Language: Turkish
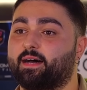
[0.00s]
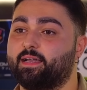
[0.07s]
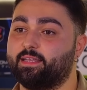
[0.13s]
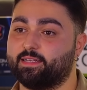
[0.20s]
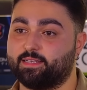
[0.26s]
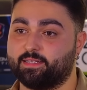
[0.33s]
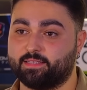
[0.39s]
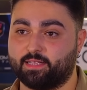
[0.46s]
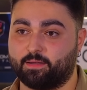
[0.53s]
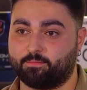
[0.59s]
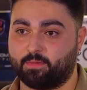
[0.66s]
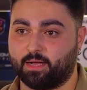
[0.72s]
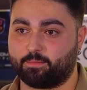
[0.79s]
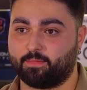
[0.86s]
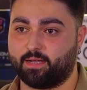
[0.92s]
daha yakından
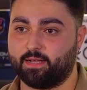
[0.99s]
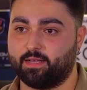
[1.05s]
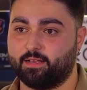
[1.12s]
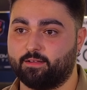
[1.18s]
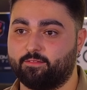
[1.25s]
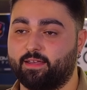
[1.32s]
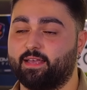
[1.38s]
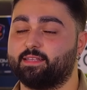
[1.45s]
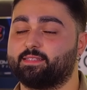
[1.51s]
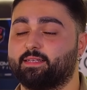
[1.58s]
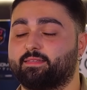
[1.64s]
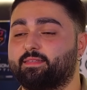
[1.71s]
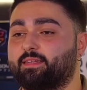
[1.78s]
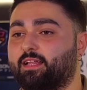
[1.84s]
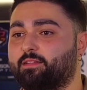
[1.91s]
bakmak ve
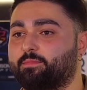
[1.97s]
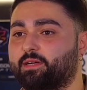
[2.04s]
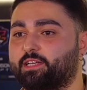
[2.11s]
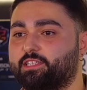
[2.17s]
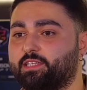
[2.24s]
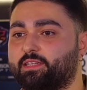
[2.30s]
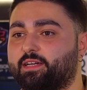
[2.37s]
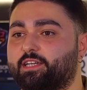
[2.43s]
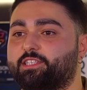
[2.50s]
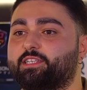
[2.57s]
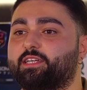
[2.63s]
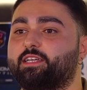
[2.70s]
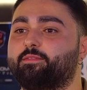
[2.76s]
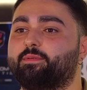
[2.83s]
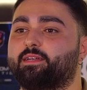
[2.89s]
satın almak için
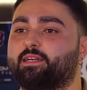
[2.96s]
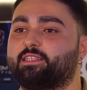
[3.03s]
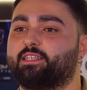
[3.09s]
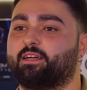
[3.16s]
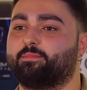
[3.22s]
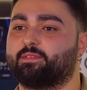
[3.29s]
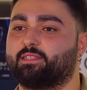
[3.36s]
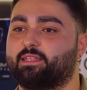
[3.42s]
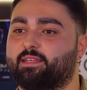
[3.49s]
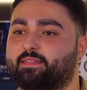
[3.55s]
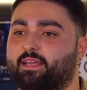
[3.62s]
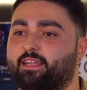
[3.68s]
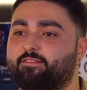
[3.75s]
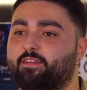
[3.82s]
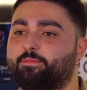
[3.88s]
aşağıya bırakacağımız
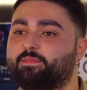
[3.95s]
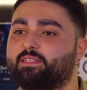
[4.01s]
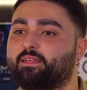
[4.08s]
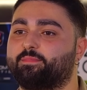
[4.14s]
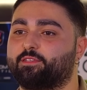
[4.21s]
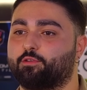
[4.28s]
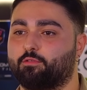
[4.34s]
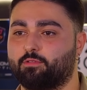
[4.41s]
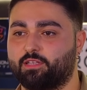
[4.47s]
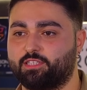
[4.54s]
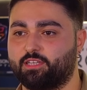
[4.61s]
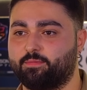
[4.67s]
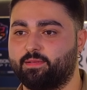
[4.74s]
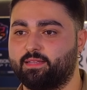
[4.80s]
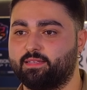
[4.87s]
linkten web sitemize
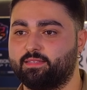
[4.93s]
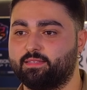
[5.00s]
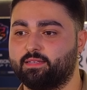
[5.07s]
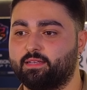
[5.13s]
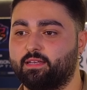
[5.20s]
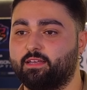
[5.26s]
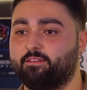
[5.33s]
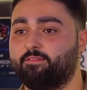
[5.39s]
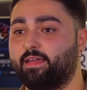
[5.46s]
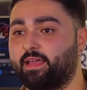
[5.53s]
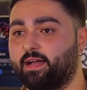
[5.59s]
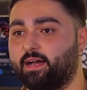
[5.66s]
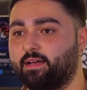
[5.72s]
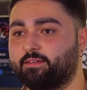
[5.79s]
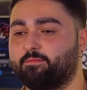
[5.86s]
ulaşabilir
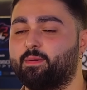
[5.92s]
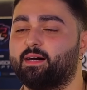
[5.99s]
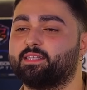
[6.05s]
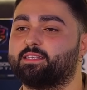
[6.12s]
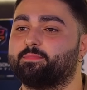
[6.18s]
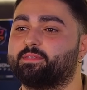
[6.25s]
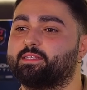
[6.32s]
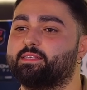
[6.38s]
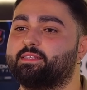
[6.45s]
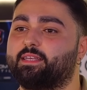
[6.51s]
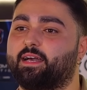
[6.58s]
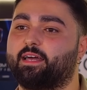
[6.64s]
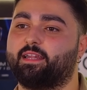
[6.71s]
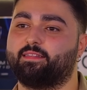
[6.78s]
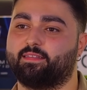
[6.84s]
veya mağazamızı
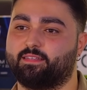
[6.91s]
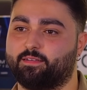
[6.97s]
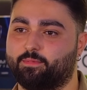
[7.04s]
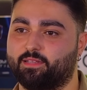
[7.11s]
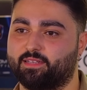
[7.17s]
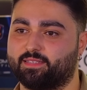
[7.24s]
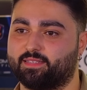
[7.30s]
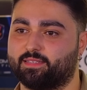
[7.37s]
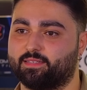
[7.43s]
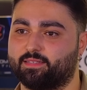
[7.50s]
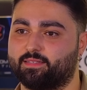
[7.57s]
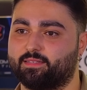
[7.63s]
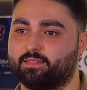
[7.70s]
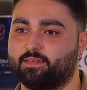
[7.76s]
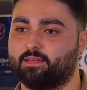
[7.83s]
ziyaret
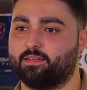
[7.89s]
edebilirsiniz.